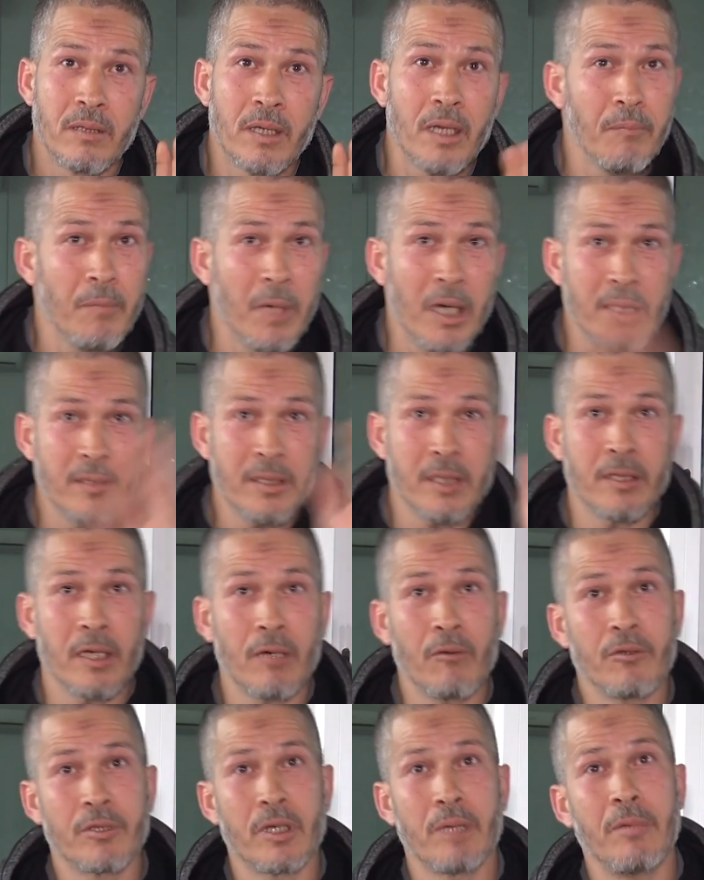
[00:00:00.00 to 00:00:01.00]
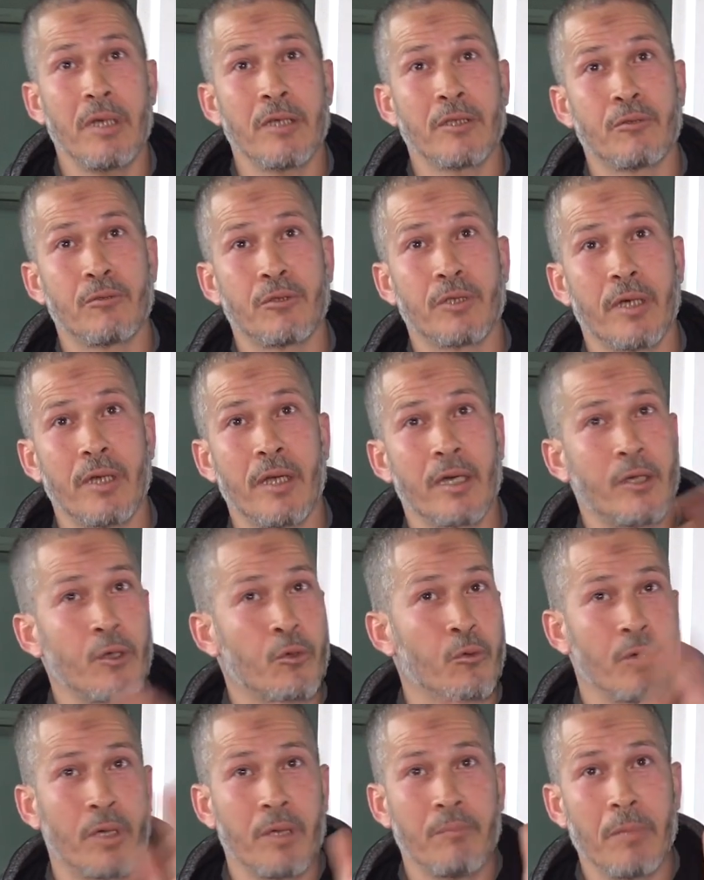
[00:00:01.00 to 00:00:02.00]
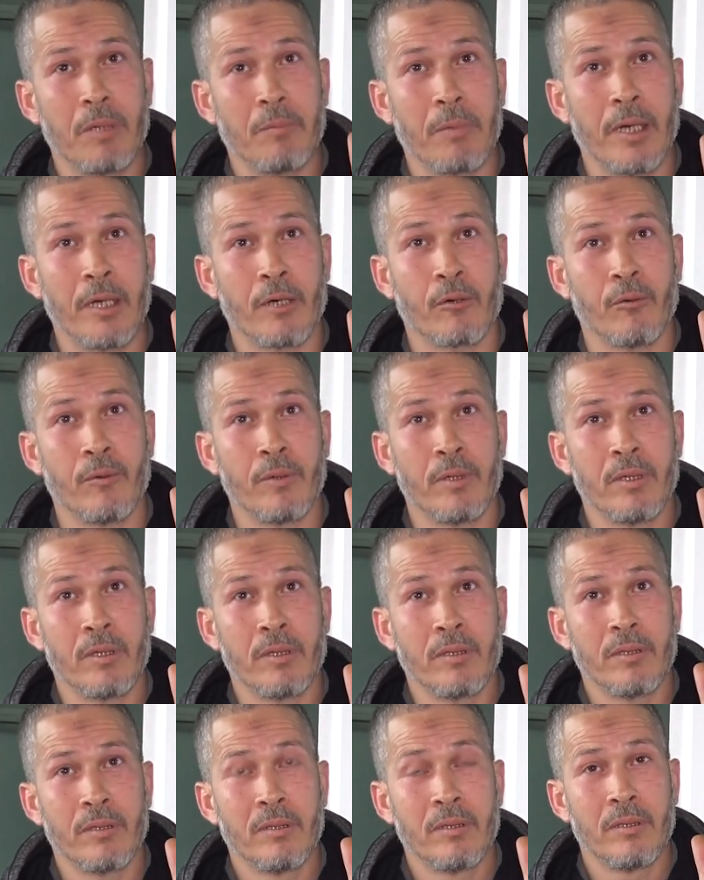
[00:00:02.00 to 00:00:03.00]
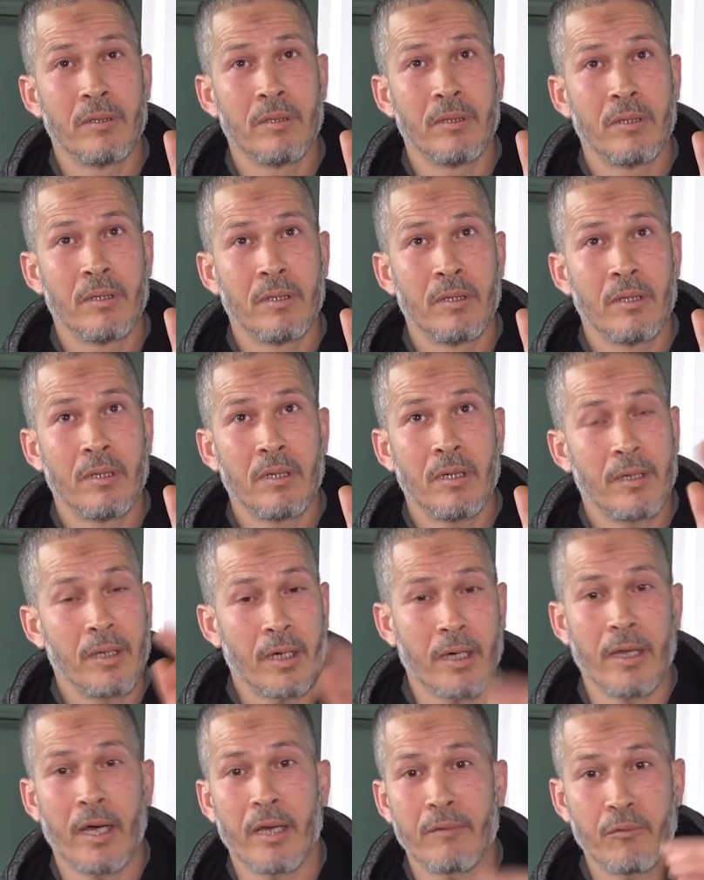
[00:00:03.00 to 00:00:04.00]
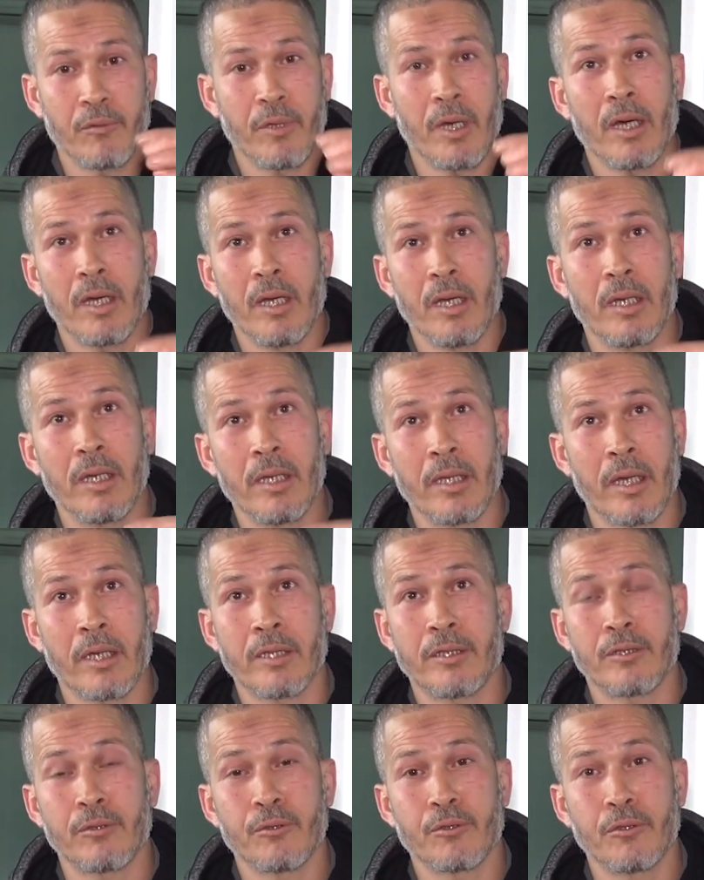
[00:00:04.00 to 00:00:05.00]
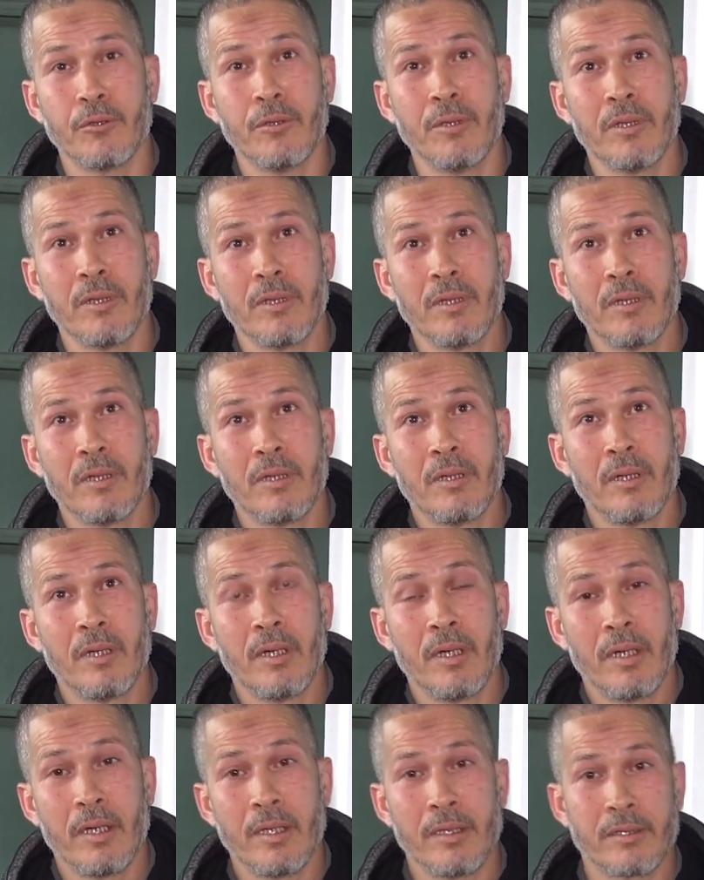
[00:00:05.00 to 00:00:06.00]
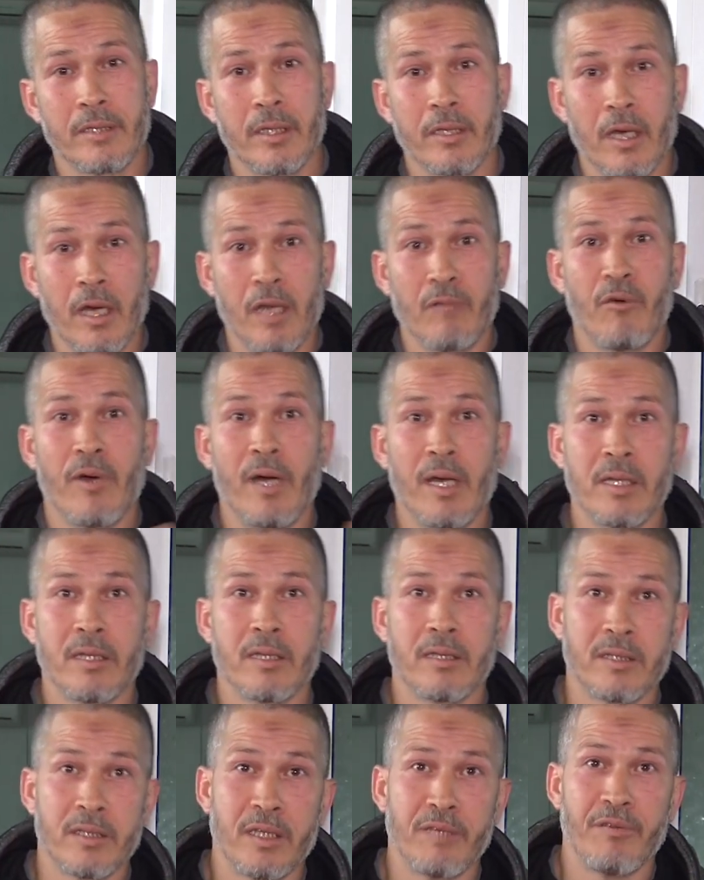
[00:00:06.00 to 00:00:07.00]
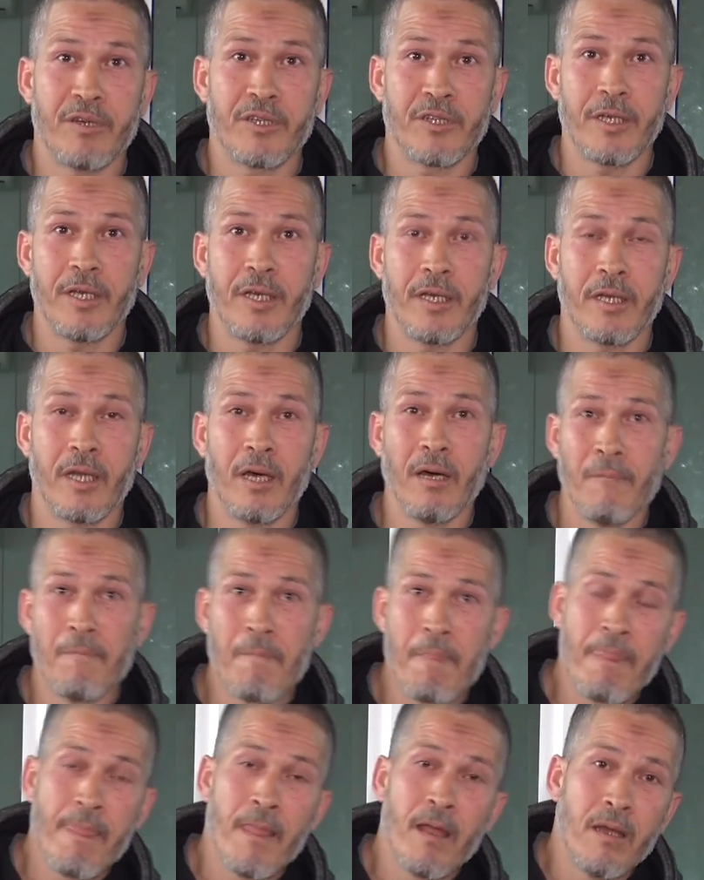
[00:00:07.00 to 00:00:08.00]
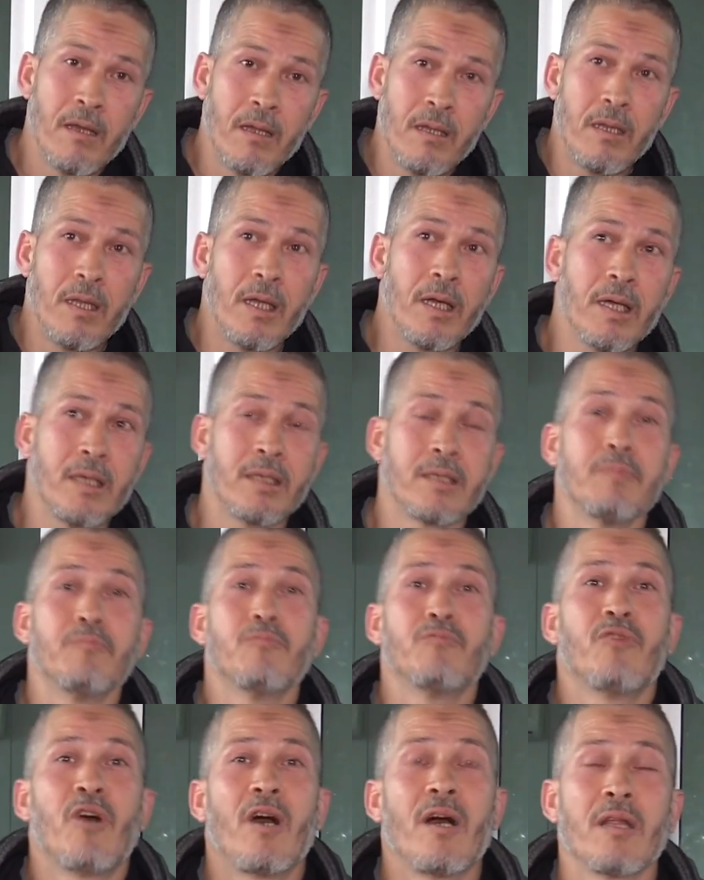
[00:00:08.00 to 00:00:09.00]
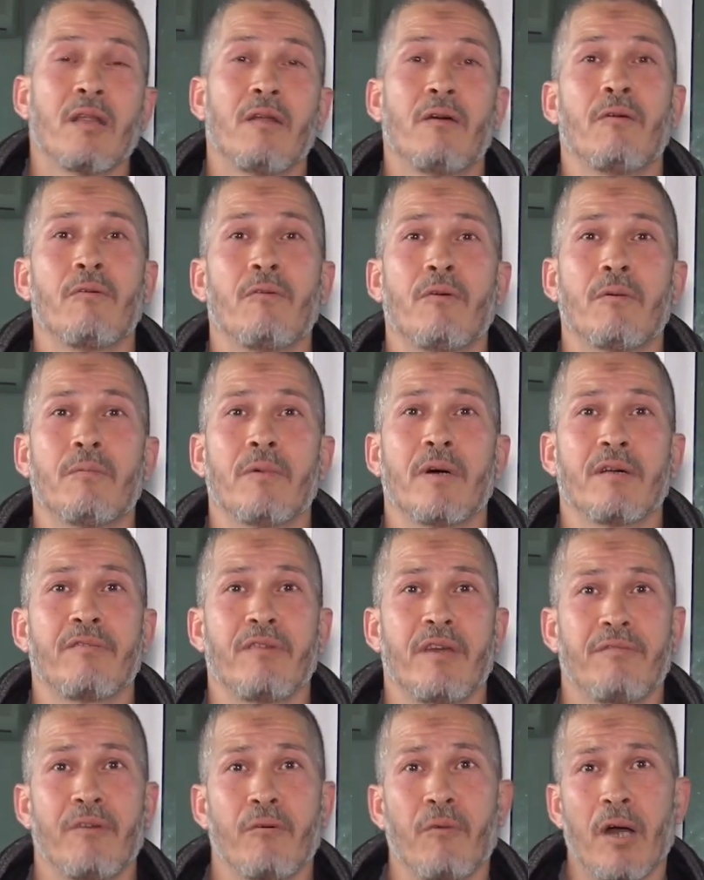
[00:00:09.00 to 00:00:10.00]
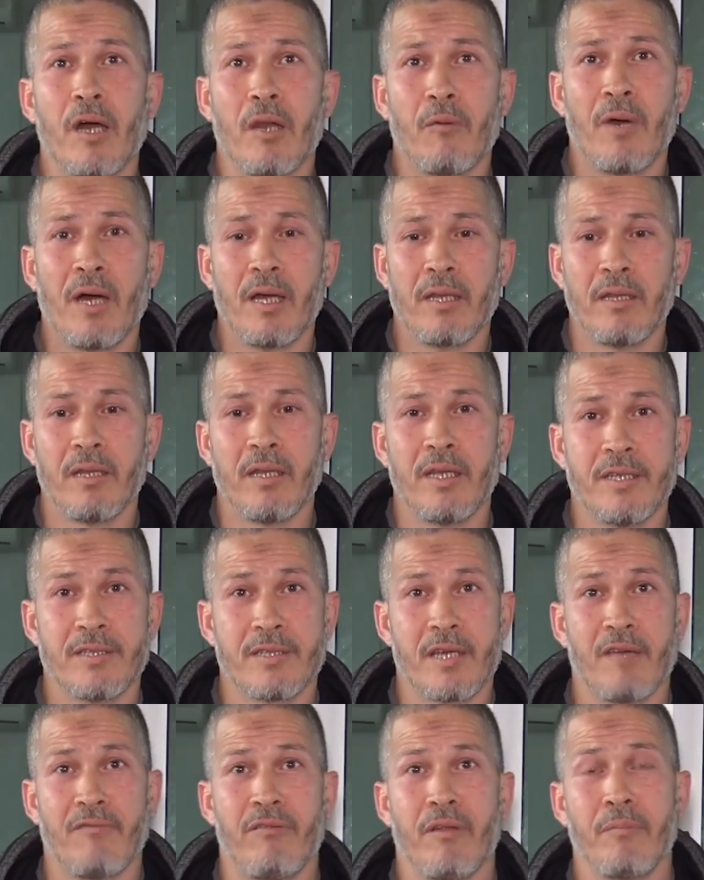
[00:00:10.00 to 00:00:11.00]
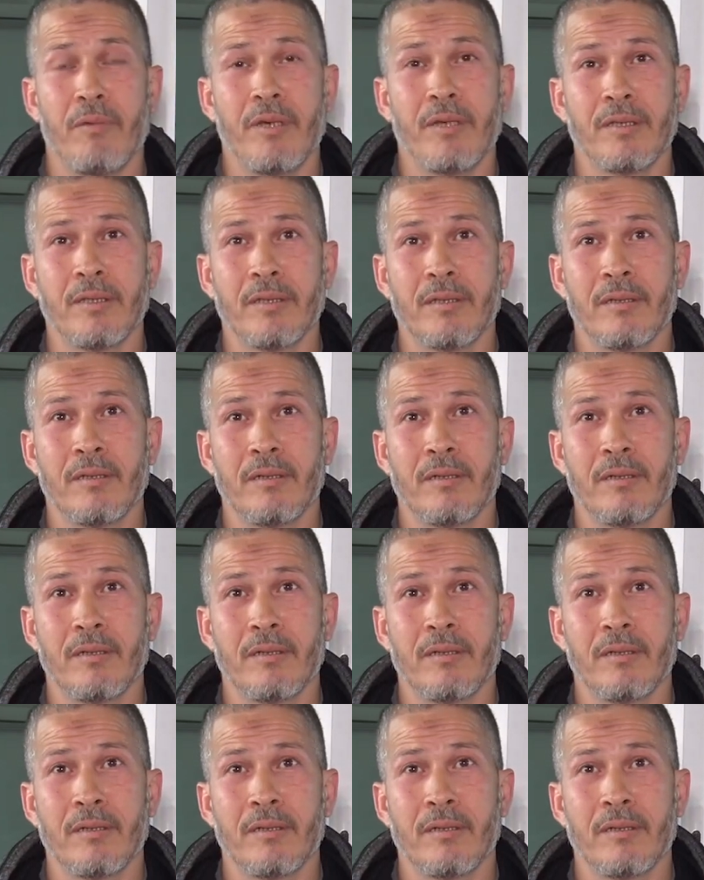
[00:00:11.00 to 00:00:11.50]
كما كيتعتقلوا جميع السجناء كيكون كما بغى يكون حنا كنعرفوا داخل اداره السجون انسان دخل بواحد الصفه جيده اللي غيتم بواحد العقوبه خفيفه وقع له واحد النزاع في البيت